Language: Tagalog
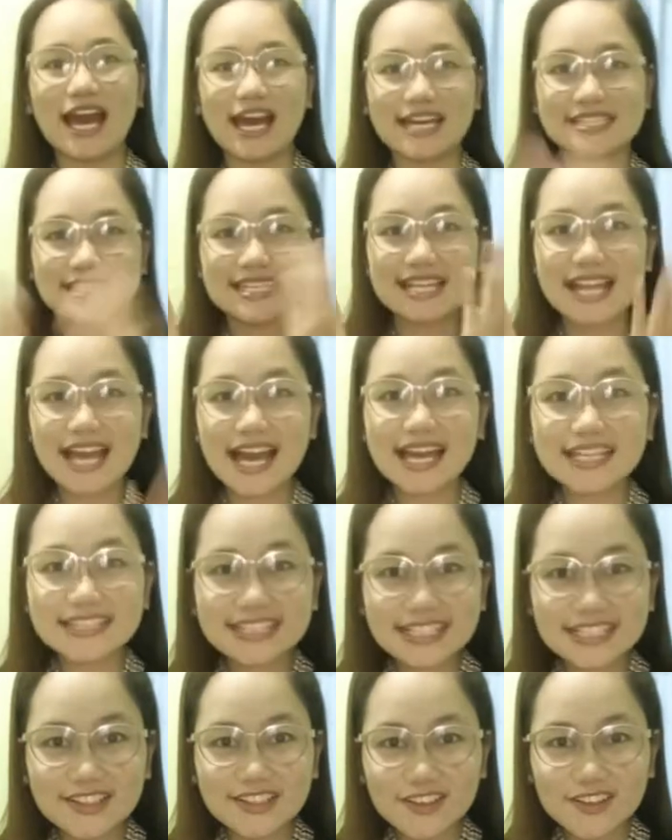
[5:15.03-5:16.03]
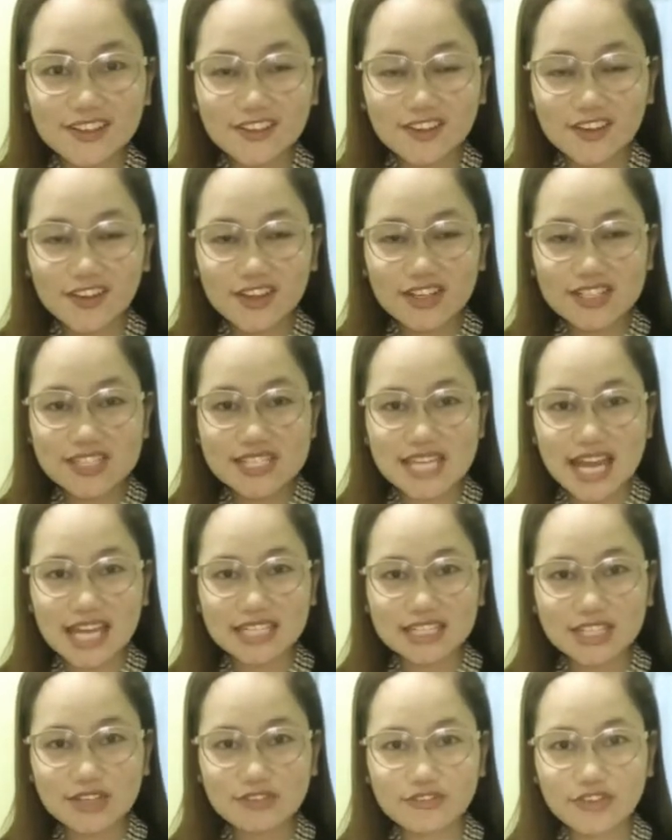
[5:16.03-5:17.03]
At sa lahat ng nanonood sa
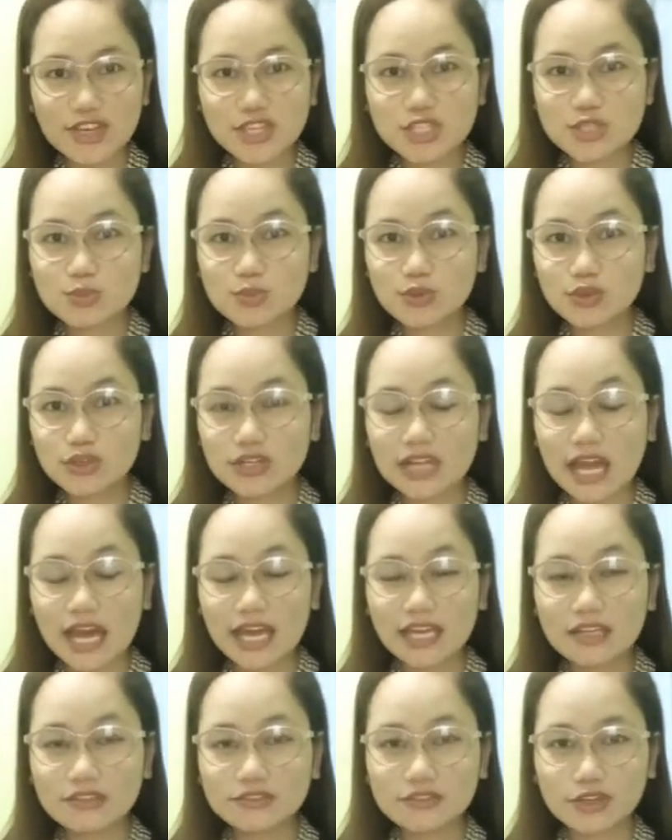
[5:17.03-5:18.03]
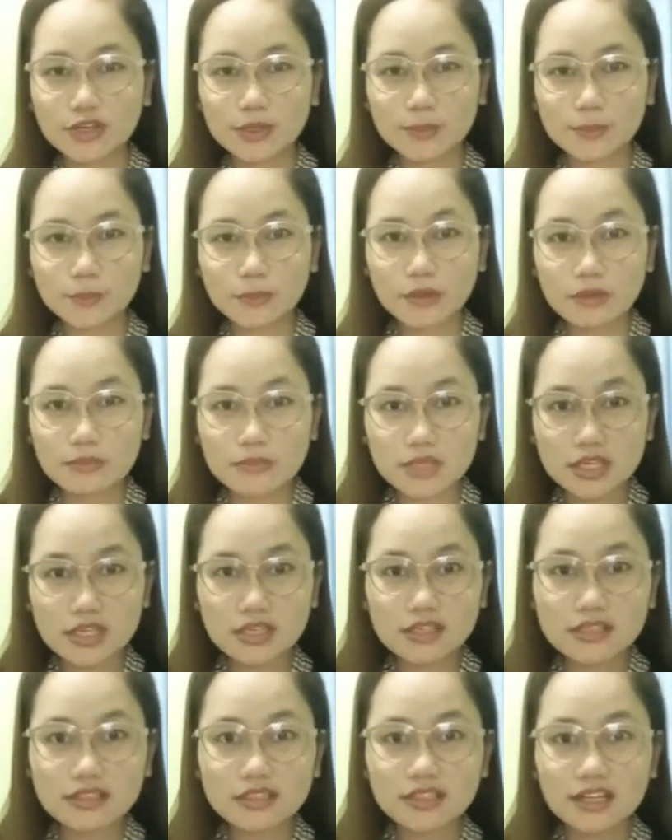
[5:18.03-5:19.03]
ating Facebook Live or
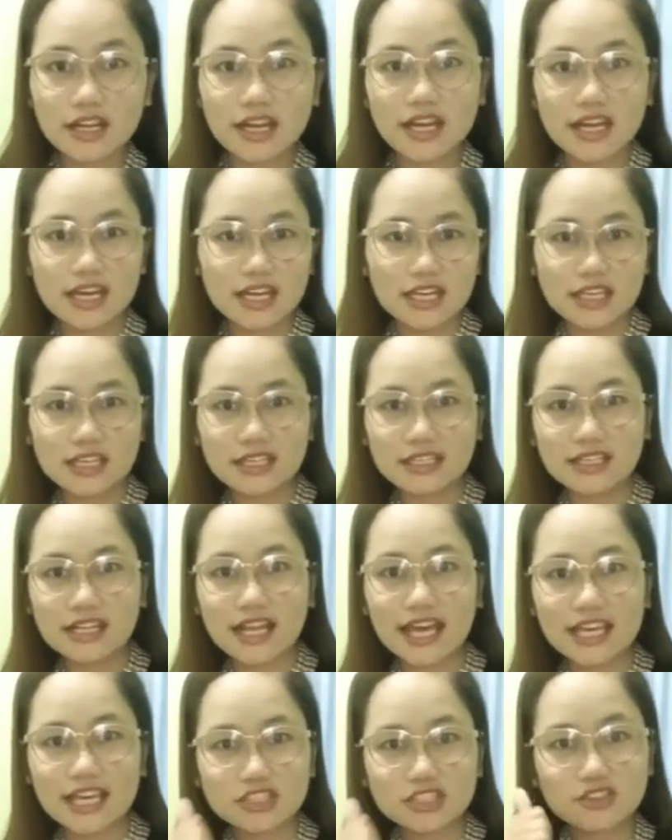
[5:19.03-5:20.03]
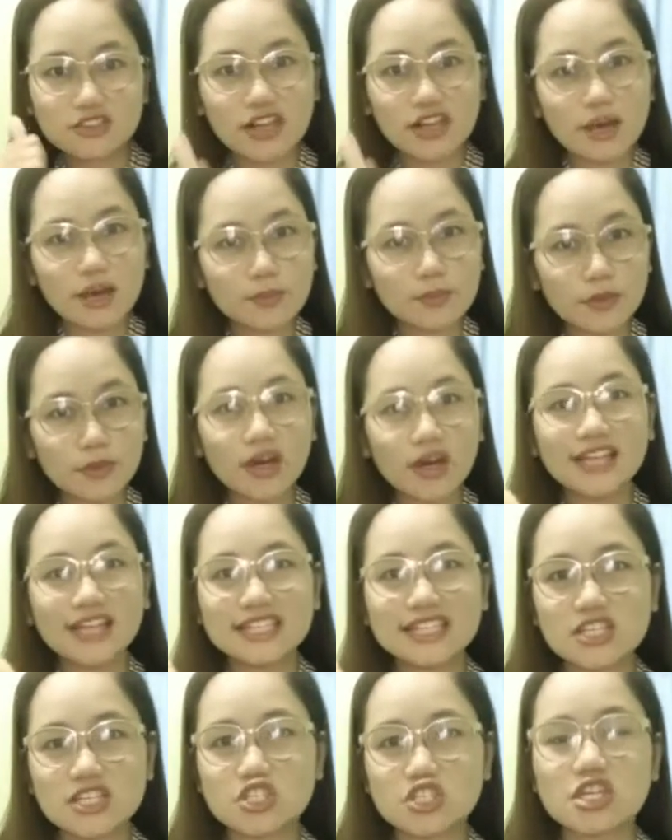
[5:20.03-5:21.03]
Premiere, i-like nyo lang po at
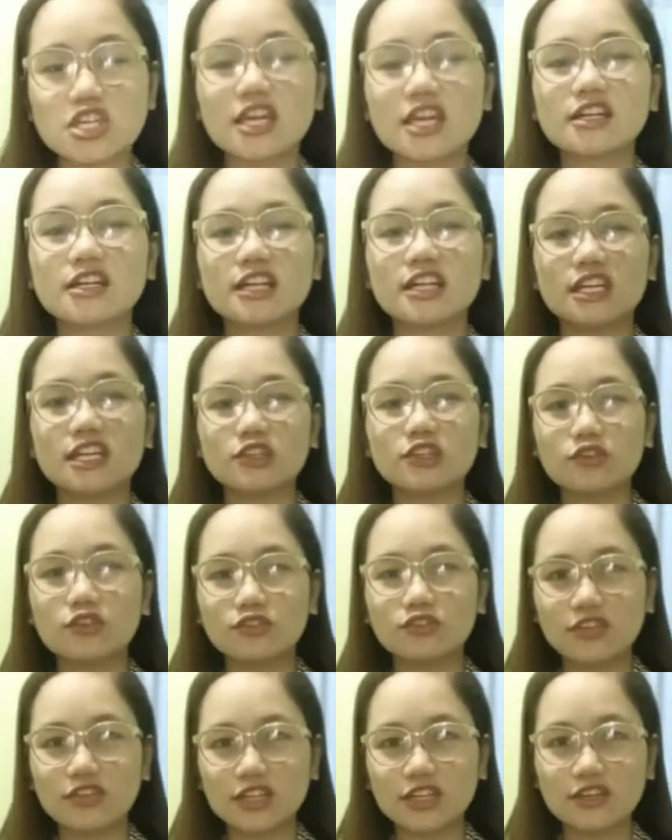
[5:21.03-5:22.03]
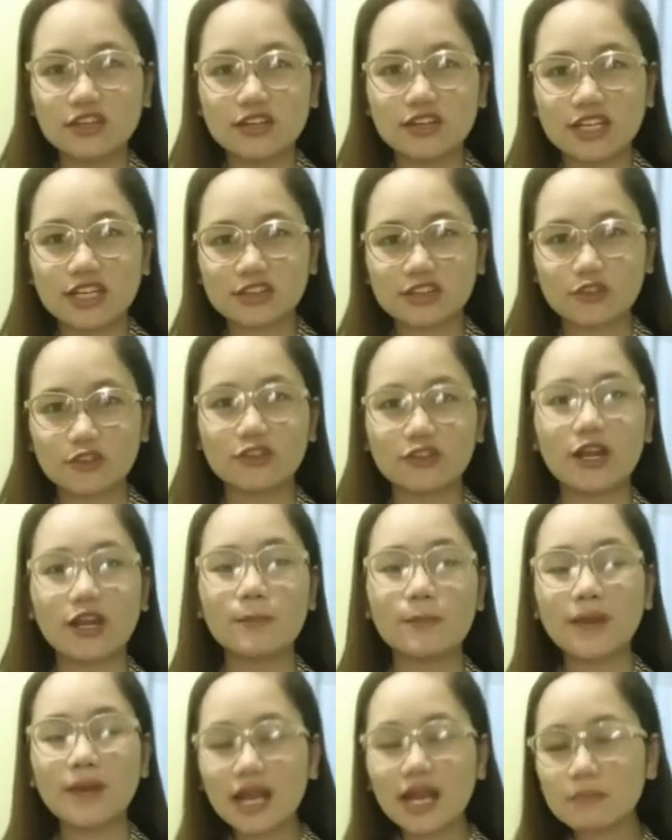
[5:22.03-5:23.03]
i-share itong video na to na
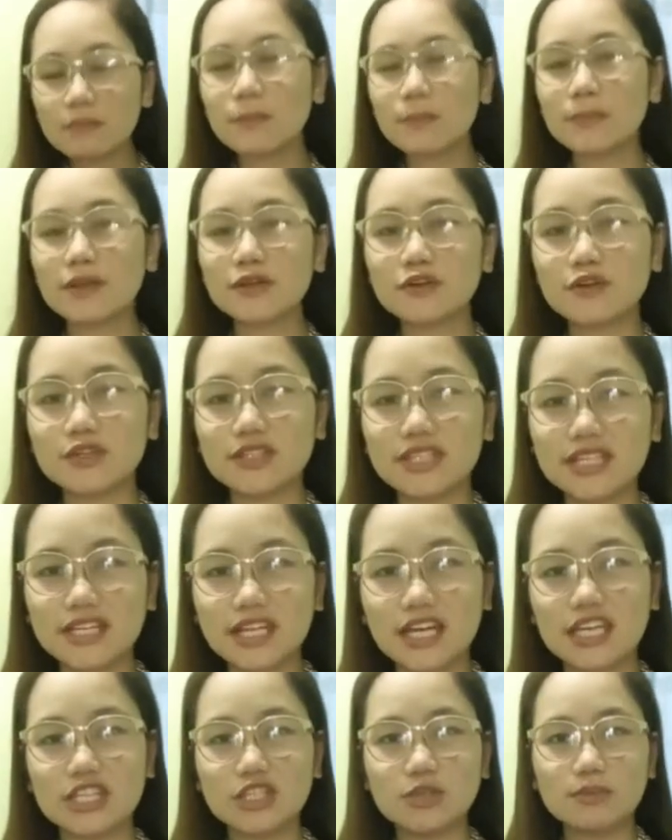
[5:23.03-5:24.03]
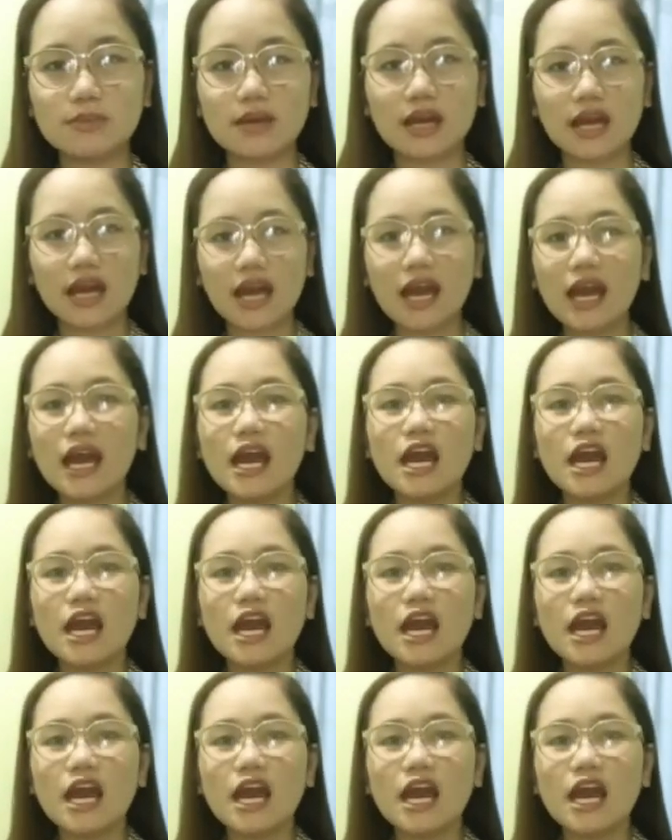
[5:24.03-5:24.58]
para mapanood din ang inyong mga